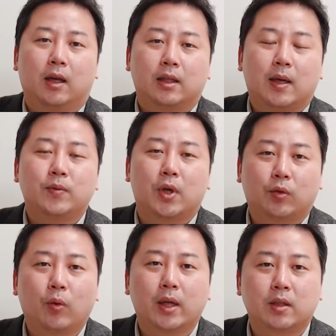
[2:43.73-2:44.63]
참
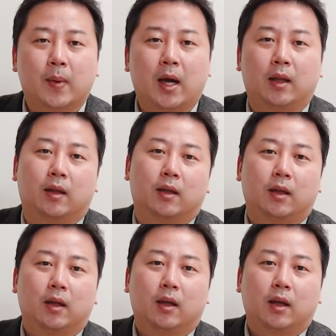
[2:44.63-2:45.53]
죄송하지만
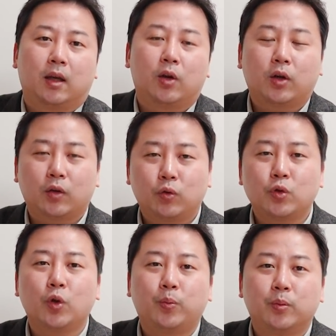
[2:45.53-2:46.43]
이렇게
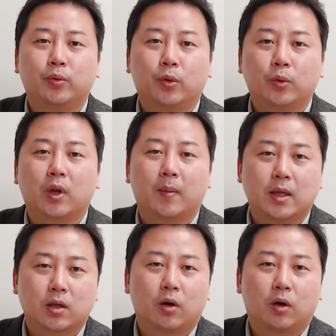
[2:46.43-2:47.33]
수준 높은
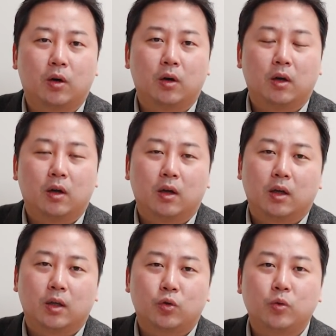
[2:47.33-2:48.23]
프로그램에서
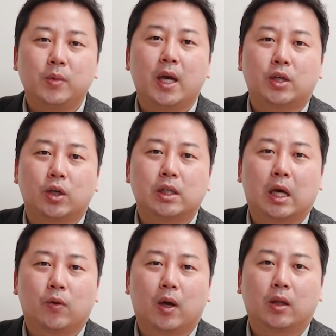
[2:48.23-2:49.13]
이 추미애 전
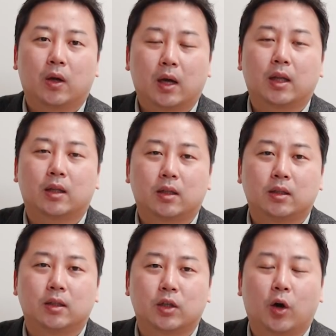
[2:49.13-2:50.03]
장관과
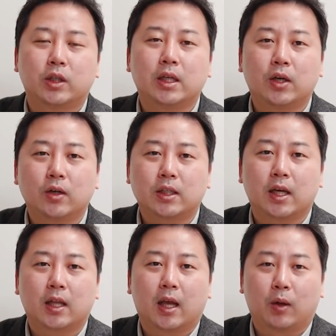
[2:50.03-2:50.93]
같은 저질
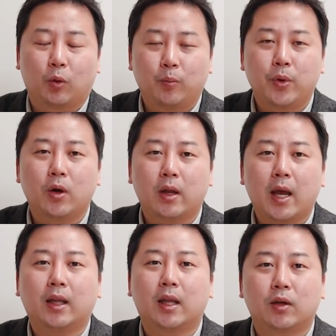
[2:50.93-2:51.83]
정치에 대해 논평을
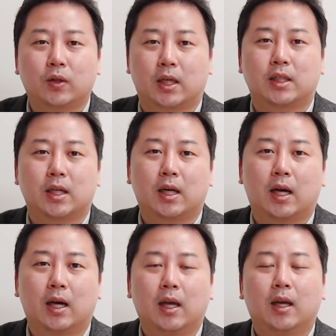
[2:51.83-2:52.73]
해야 되는 것
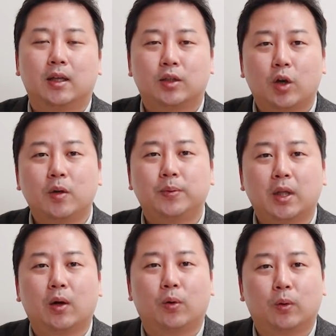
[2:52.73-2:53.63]
자체가
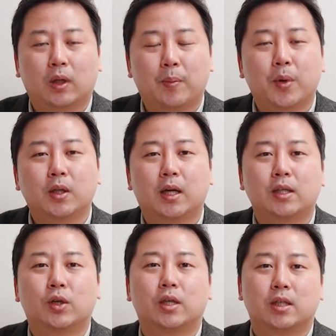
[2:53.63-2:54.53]
서글프다고 답변을 한
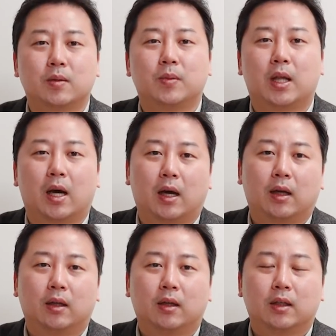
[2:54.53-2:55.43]
적이 있습니다.
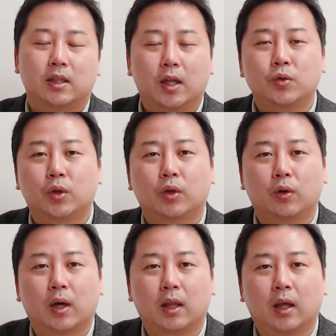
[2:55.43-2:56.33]
지난주였던
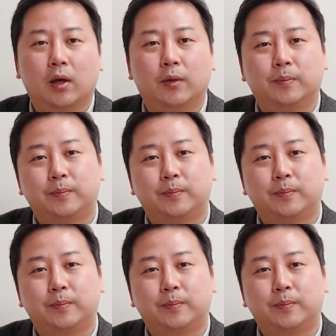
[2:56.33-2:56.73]
것 같네요.